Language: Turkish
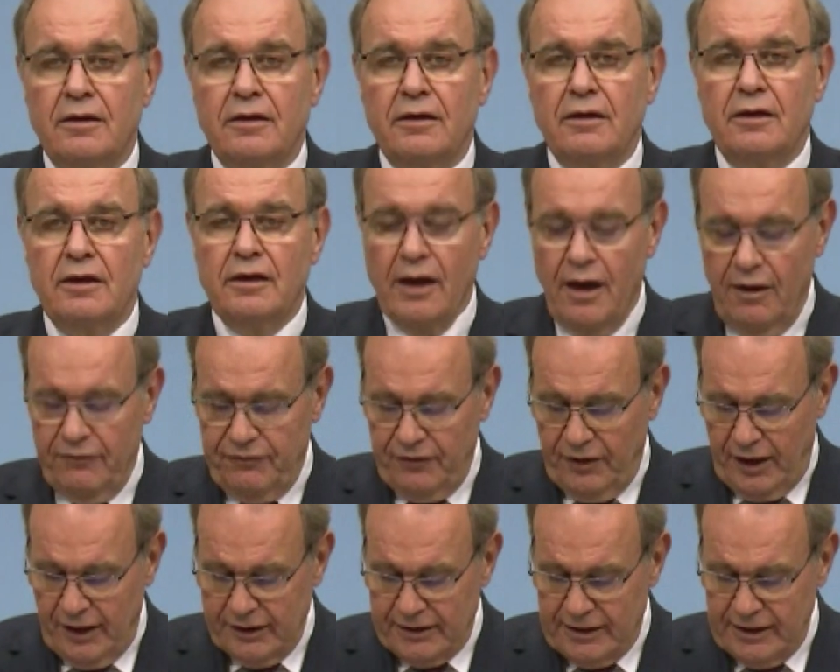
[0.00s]
hilafı
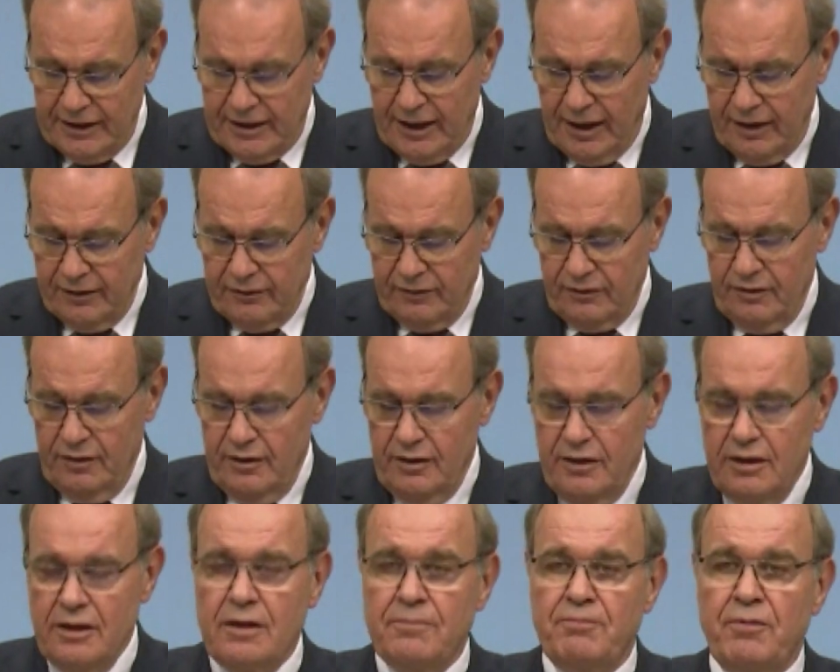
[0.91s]
hakikat,
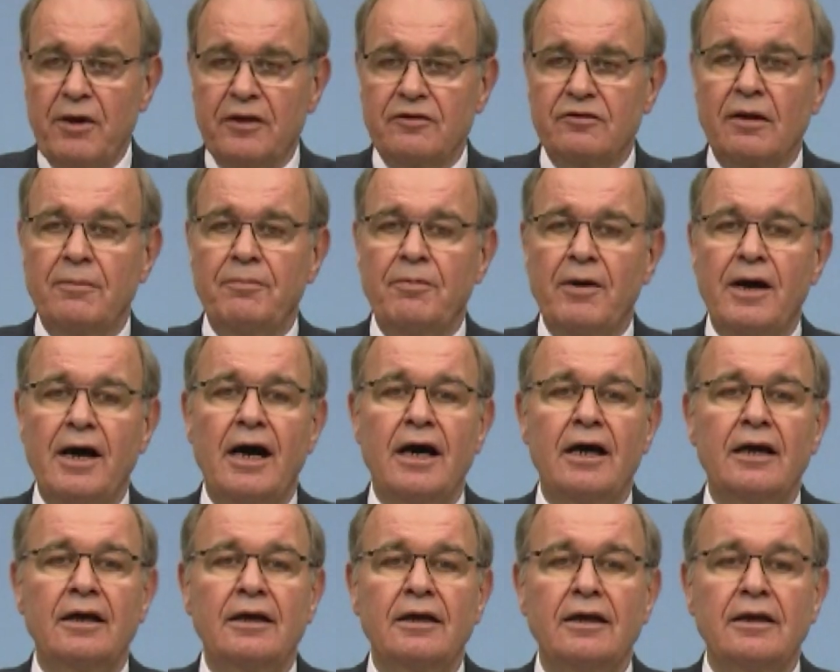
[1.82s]
ipe
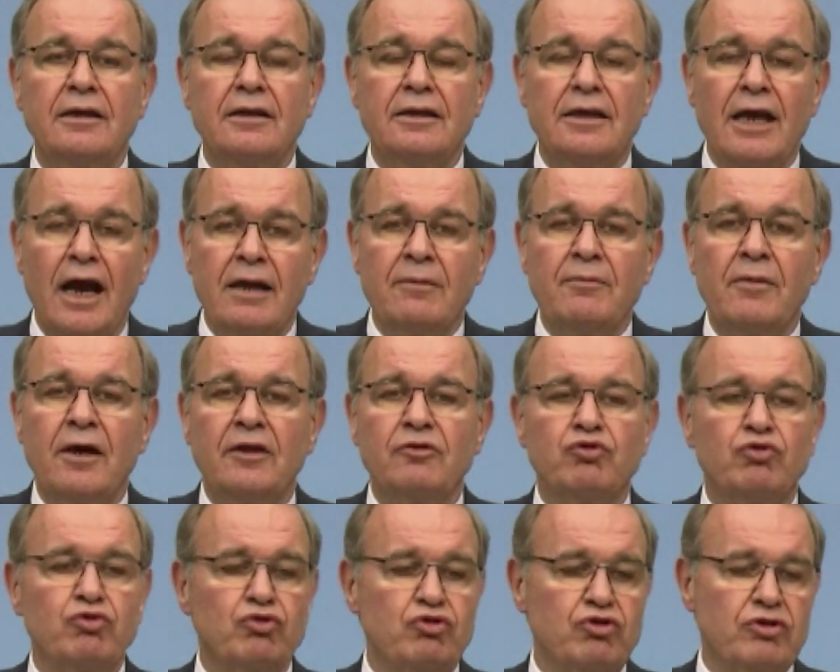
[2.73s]
sapa gelmez
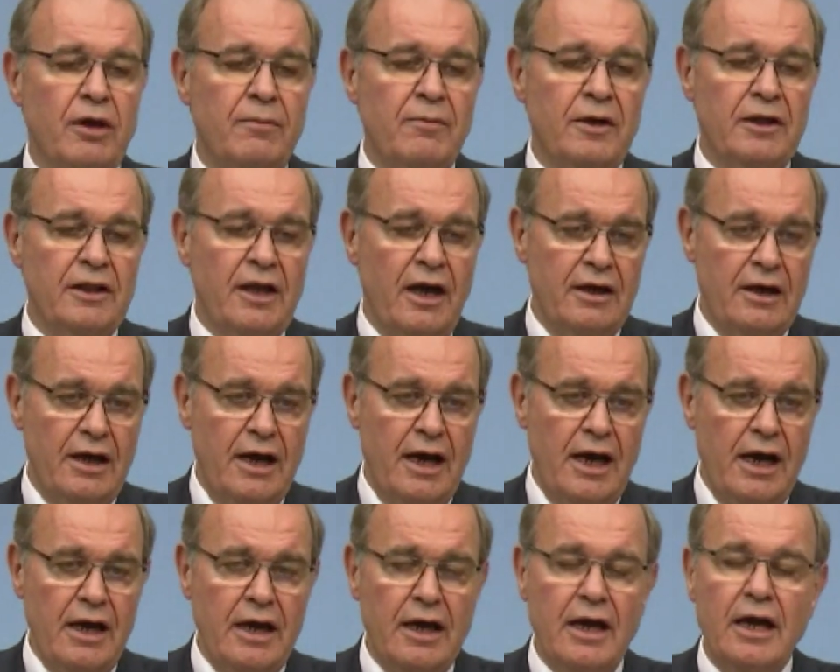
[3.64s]

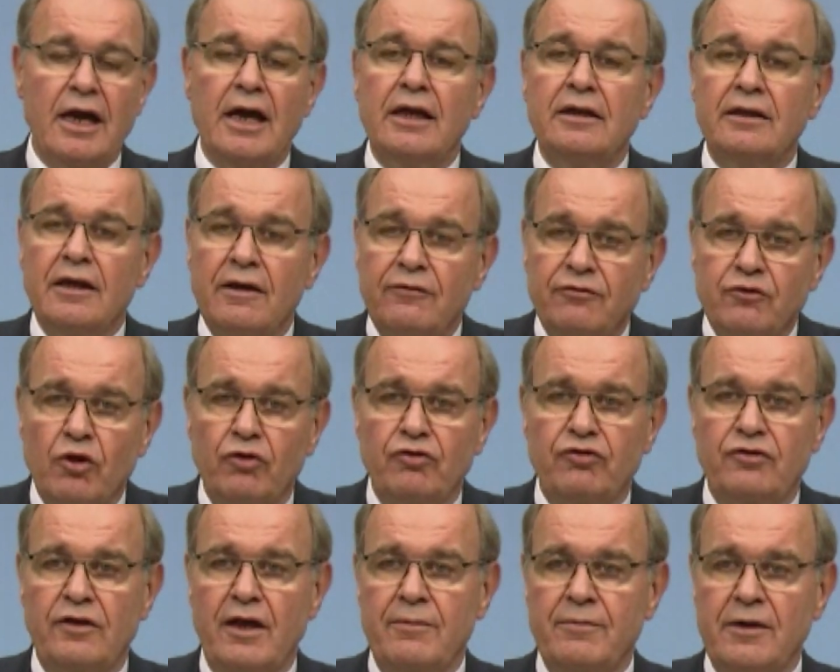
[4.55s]
suçlamalarla hedef
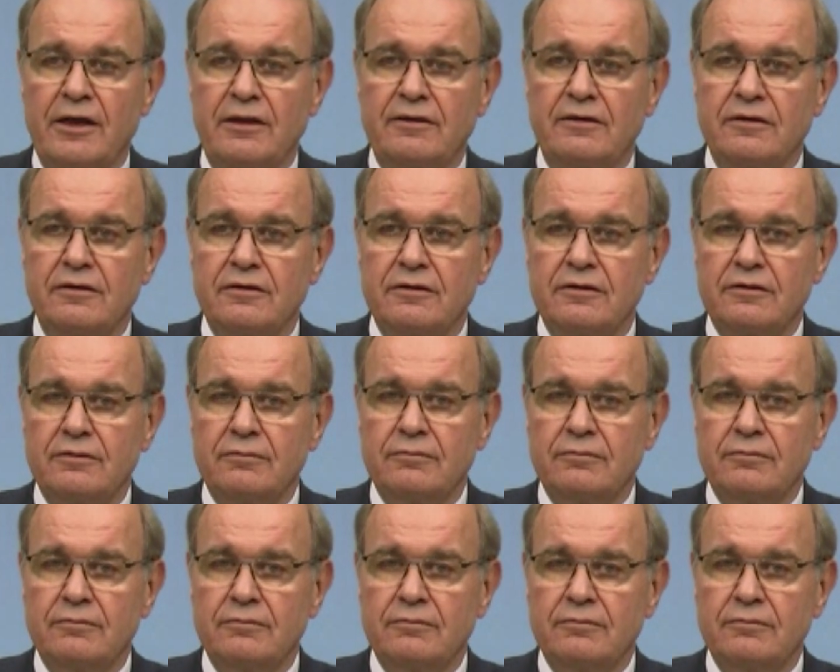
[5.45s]
göstermektedir.